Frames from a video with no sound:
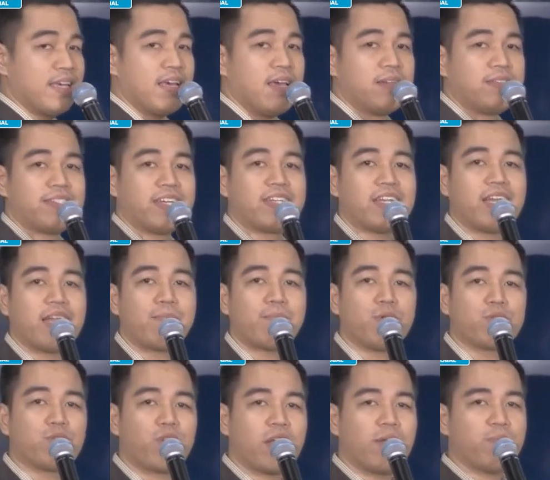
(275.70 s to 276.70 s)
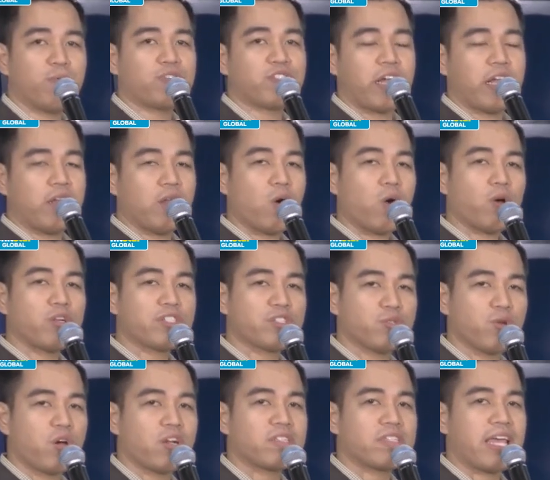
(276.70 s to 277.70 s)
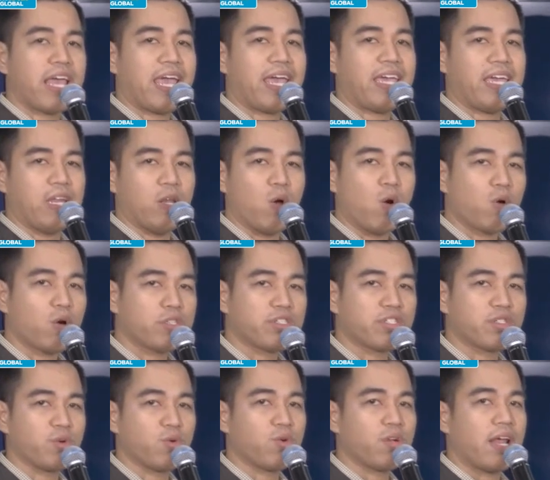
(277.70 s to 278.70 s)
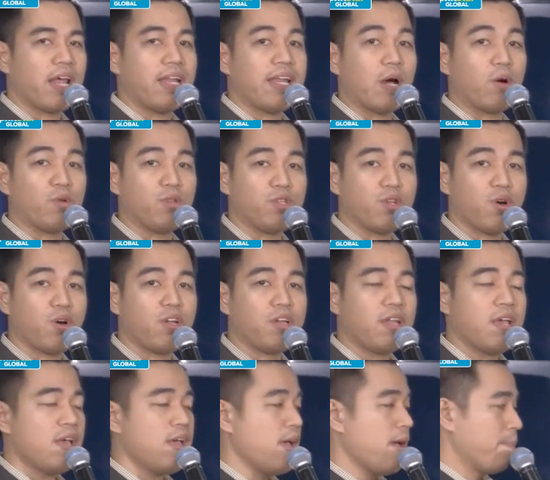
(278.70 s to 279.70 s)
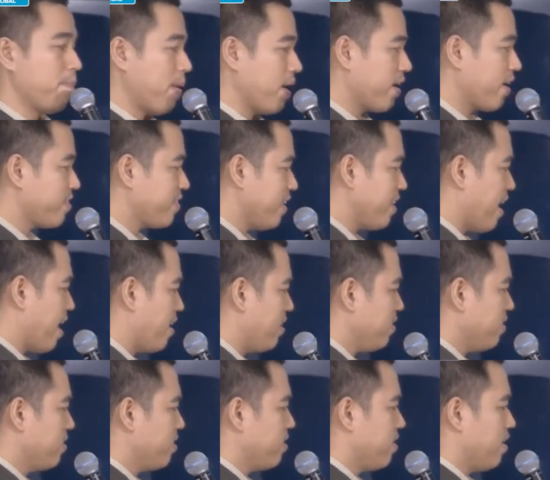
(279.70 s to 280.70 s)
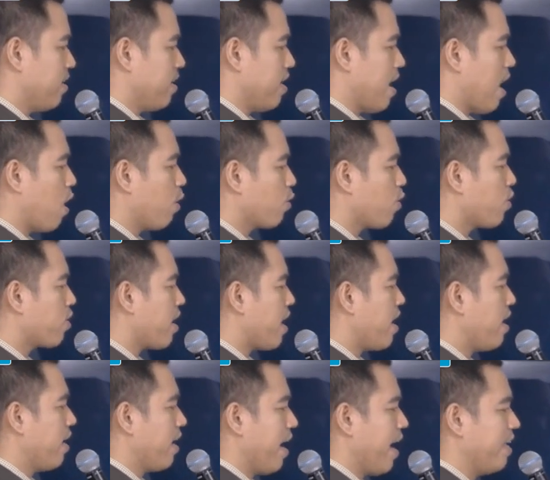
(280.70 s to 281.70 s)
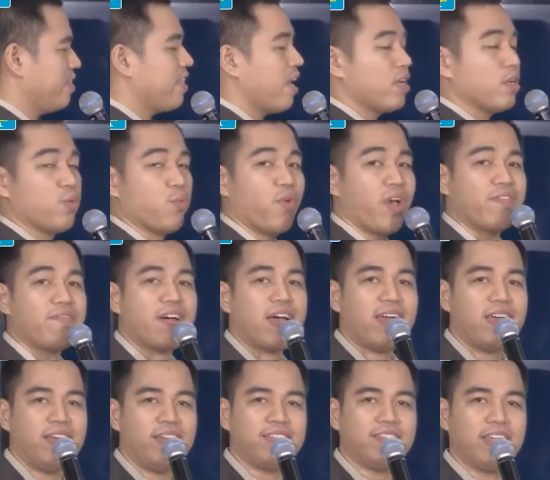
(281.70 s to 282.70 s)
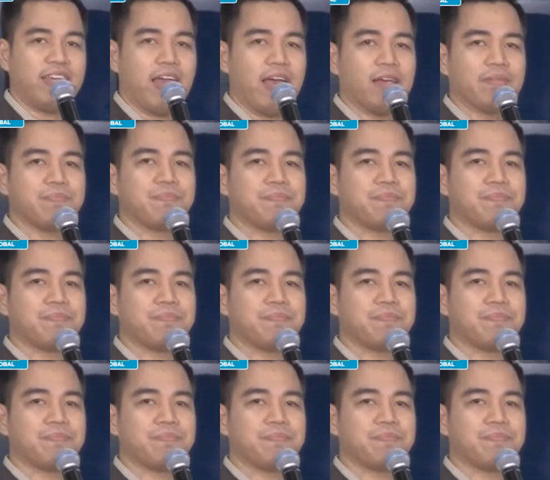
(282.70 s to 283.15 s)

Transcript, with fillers: Signal number 2 rin po sa Ilocos Norte, Ilocos Sur, La Union, Pangasinan, Aurora, and Nueva Ecija.